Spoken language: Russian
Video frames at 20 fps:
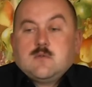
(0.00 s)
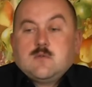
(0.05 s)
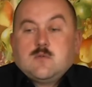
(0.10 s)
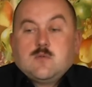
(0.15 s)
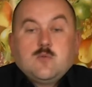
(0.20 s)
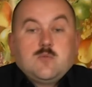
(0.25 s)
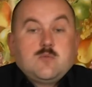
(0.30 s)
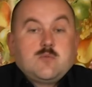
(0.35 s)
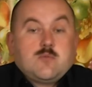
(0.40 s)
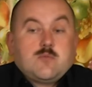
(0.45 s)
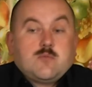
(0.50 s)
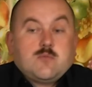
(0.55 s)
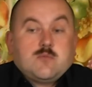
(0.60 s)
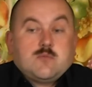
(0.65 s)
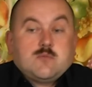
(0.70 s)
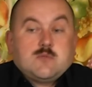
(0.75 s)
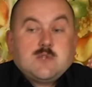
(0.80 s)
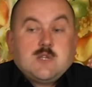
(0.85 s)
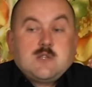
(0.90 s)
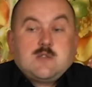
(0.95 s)
Ну,
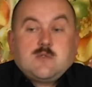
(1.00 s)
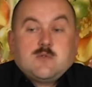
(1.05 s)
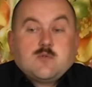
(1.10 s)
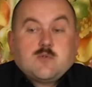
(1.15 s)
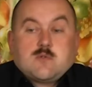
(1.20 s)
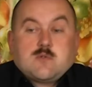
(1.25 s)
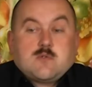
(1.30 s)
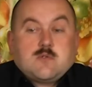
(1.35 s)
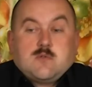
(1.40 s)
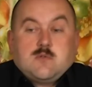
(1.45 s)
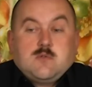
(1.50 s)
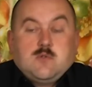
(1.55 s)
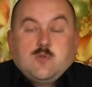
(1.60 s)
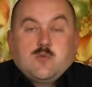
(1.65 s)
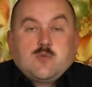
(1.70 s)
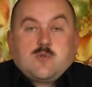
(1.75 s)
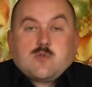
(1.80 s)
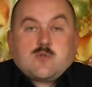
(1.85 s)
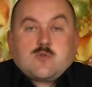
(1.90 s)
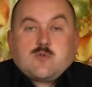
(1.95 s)
знаете, вот не
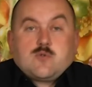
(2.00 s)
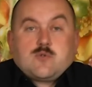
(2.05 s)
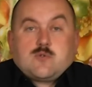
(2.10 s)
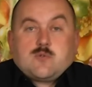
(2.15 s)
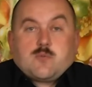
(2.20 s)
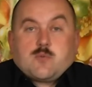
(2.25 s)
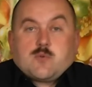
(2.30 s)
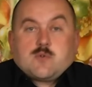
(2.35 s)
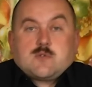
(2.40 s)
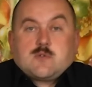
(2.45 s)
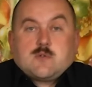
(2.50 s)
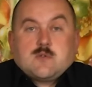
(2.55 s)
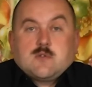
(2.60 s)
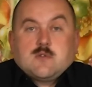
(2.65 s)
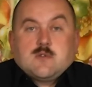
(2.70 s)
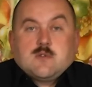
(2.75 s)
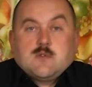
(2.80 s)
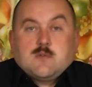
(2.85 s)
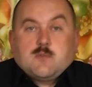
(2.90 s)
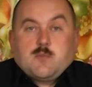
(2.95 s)
удержусь,
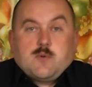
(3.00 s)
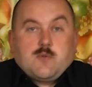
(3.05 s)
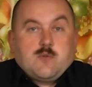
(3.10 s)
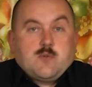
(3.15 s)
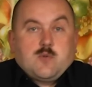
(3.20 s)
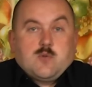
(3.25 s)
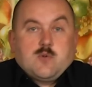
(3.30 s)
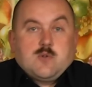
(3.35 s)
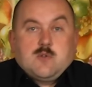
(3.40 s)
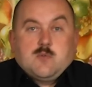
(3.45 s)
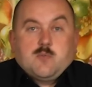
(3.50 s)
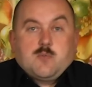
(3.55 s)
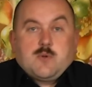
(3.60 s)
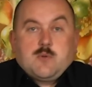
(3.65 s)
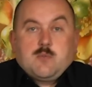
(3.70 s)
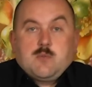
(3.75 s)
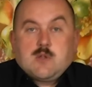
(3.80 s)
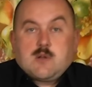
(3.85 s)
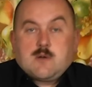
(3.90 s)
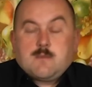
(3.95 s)
просто приведу один
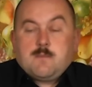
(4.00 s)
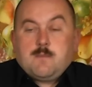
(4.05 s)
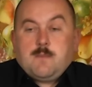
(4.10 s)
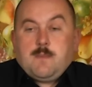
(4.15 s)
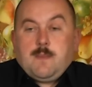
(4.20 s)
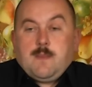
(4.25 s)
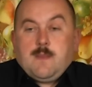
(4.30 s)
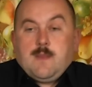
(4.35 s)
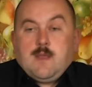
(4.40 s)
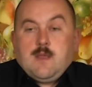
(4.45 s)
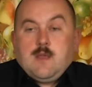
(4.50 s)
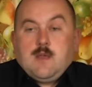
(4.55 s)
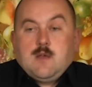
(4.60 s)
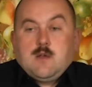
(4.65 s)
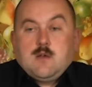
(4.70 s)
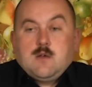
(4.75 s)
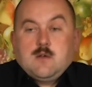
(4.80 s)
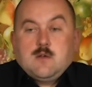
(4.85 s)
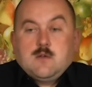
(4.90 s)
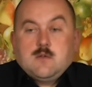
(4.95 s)
пример.
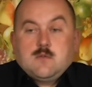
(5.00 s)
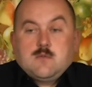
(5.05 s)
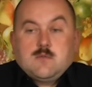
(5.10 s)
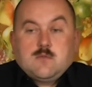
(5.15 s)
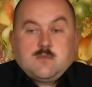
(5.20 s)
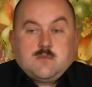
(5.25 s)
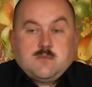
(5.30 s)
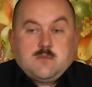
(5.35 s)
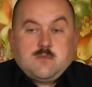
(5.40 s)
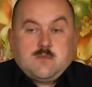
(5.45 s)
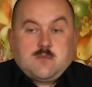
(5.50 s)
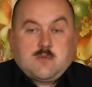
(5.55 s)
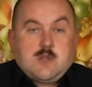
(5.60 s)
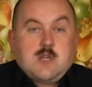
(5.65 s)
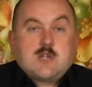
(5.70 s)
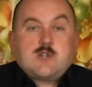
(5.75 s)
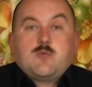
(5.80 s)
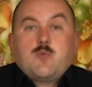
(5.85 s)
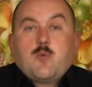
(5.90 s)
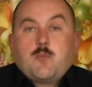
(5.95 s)
Э, к
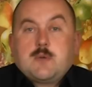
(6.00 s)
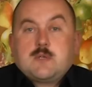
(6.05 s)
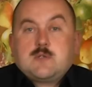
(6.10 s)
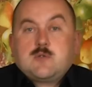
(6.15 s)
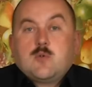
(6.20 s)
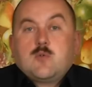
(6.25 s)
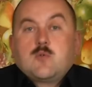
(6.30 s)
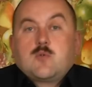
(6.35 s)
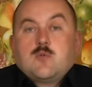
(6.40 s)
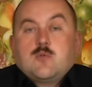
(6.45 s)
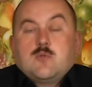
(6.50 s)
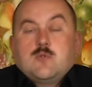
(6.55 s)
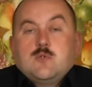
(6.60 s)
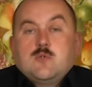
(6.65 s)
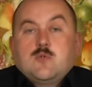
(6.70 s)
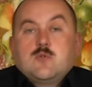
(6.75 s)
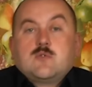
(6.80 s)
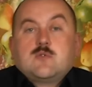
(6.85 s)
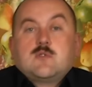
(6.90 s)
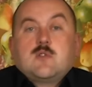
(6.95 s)
нашему поселку
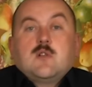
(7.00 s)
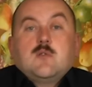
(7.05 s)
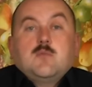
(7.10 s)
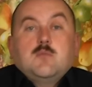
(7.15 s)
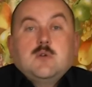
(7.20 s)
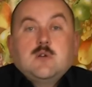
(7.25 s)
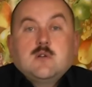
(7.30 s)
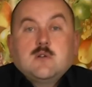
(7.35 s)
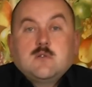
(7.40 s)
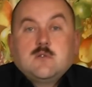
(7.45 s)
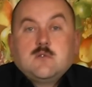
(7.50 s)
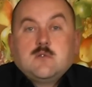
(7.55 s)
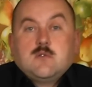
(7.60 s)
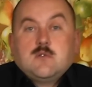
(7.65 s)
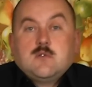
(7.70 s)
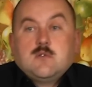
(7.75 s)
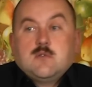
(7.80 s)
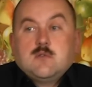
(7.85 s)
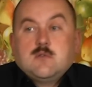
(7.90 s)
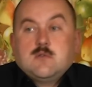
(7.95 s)
идут столбы.
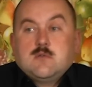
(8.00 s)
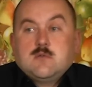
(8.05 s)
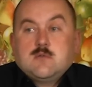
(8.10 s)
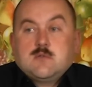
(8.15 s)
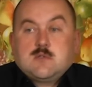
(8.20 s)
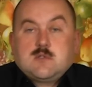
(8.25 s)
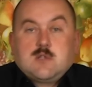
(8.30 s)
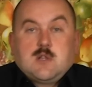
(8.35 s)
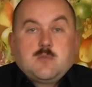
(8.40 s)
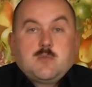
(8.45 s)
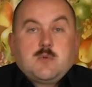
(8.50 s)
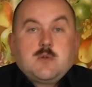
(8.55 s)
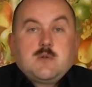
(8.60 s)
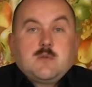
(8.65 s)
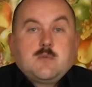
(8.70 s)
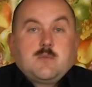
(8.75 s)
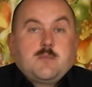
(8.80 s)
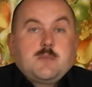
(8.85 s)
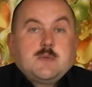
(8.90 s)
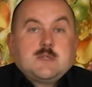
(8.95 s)
Э,
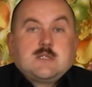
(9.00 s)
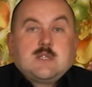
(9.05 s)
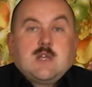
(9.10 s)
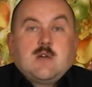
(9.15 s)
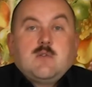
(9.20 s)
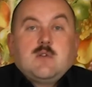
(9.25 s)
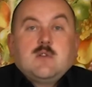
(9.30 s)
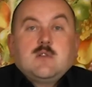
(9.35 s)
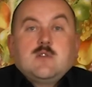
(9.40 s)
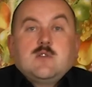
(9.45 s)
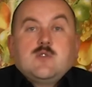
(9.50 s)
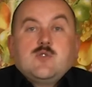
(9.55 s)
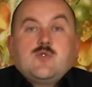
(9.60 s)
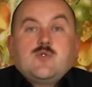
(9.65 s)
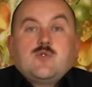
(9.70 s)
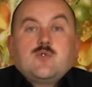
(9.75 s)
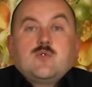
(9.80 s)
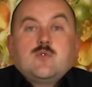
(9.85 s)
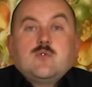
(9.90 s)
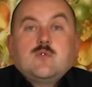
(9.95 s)
столбы поставлены
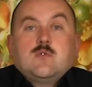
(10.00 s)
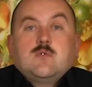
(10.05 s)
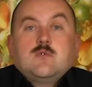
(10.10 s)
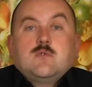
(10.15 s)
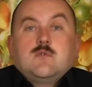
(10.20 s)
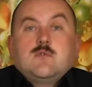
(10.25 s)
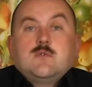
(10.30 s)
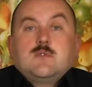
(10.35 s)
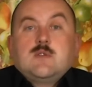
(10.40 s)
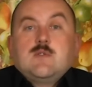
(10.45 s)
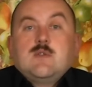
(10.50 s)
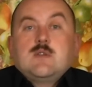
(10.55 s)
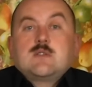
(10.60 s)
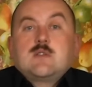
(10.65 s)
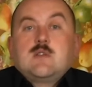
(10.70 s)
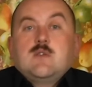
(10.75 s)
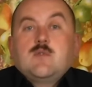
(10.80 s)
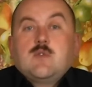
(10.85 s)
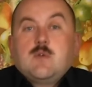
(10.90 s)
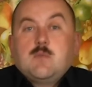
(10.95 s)
еще в
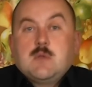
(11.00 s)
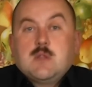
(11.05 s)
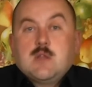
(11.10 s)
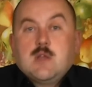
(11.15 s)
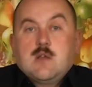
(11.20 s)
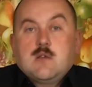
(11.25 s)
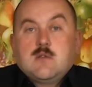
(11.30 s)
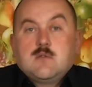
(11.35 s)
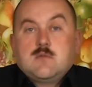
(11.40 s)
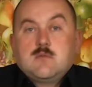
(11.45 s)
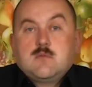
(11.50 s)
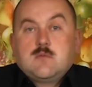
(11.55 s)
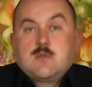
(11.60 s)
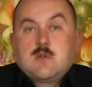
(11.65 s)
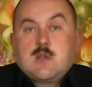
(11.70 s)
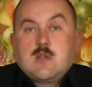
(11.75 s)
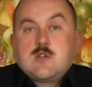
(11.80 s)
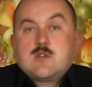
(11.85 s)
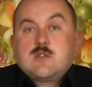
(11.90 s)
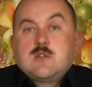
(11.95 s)
советские времена.
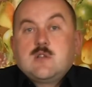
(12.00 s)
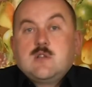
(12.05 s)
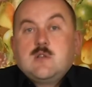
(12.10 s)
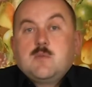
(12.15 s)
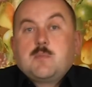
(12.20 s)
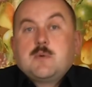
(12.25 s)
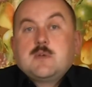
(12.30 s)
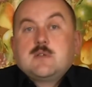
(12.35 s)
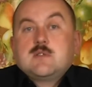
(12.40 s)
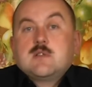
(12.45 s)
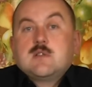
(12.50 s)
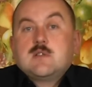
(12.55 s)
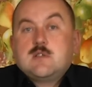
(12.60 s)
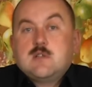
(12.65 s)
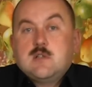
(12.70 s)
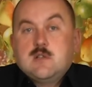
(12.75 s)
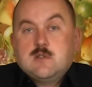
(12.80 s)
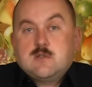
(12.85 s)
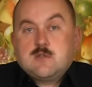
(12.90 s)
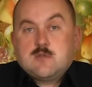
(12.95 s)
Конечно, они
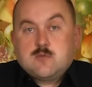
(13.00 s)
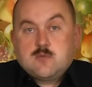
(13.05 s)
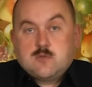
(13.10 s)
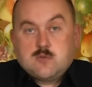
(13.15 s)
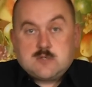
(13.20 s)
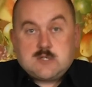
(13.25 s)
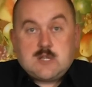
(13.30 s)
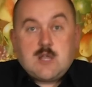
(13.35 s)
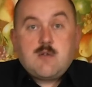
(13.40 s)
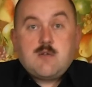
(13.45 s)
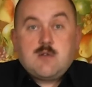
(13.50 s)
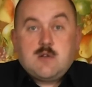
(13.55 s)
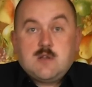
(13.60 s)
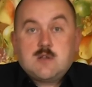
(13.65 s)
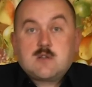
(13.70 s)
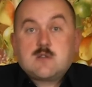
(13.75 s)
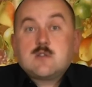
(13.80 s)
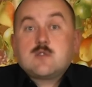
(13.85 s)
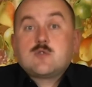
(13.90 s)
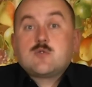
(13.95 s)
поизносились, но ставили
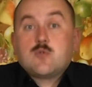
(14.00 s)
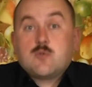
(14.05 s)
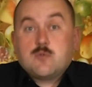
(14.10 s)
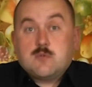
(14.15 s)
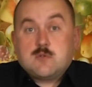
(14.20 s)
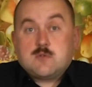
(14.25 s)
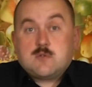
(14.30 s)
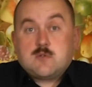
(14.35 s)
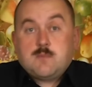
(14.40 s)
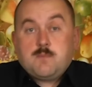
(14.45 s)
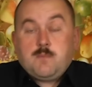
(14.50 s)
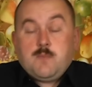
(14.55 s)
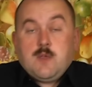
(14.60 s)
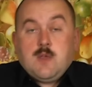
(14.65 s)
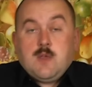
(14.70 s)
их на совесть.